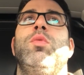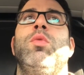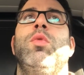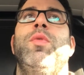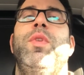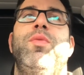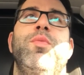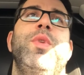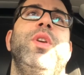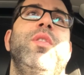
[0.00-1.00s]
Donc en fait,
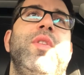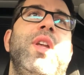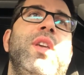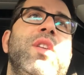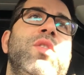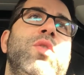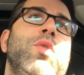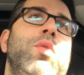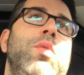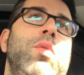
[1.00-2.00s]
vous m'écrivez la
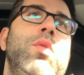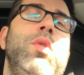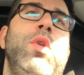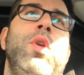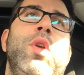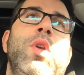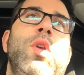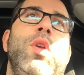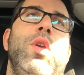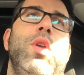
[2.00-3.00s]
question,
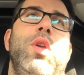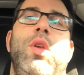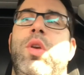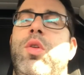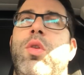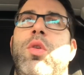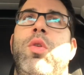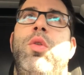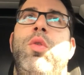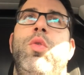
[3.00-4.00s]
et
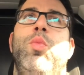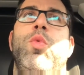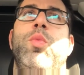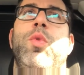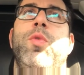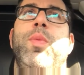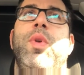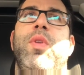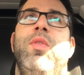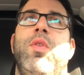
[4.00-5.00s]
quand le moment se
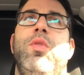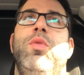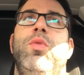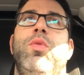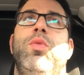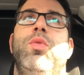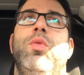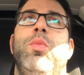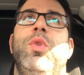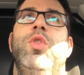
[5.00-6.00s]
présente
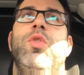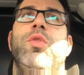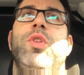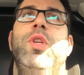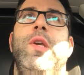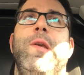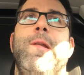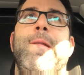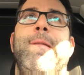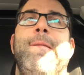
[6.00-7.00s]
sur mes chantiers,
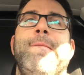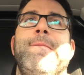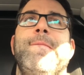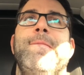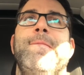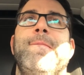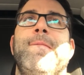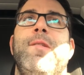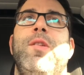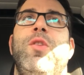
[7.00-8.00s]

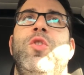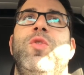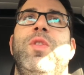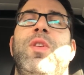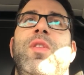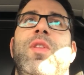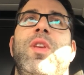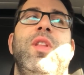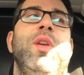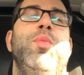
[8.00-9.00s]
je vais
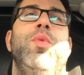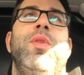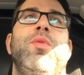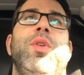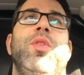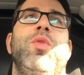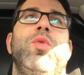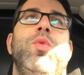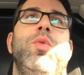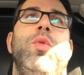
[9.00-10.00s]
essayer de répondre à vos
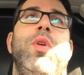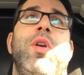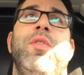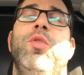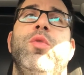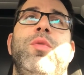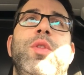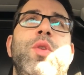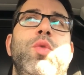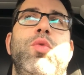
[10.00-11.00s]
questions euh, avec une
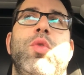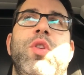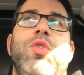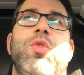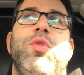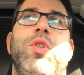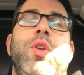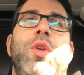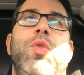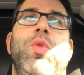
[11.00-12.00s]
vidéo sur un
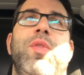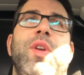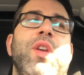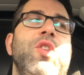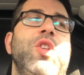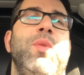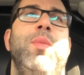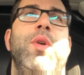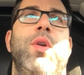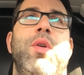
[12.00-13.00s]
chantier ou avec un
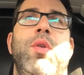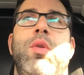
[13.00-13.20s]
schéma,